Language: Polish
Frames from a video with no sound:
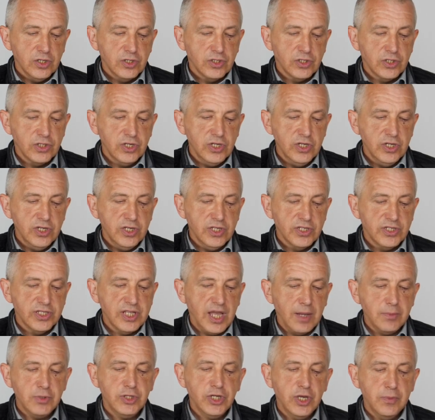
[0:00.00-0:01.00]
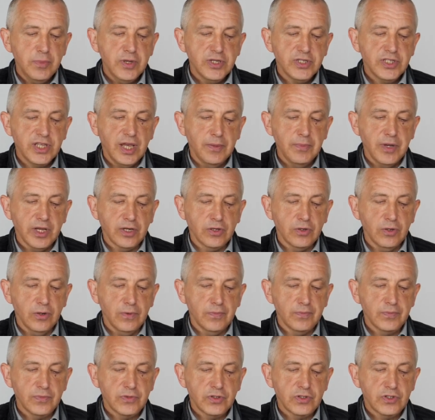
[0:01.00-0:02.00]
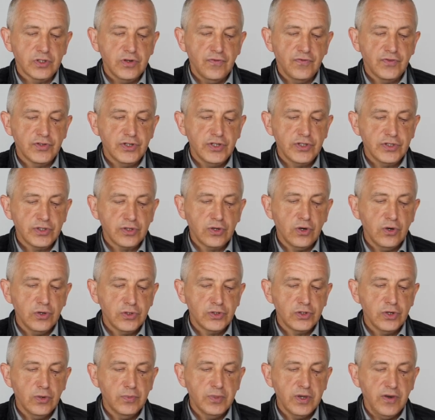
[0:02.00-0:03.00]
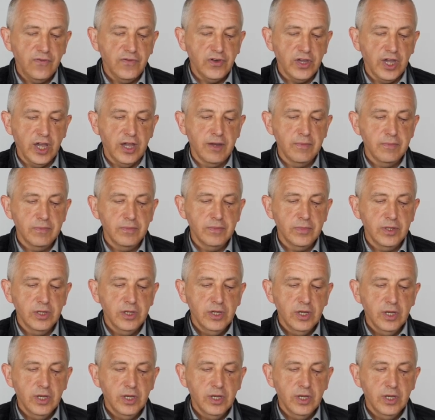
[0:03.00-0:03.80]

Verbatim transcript: czy znam siebie samego czy wszystko o sobie wiem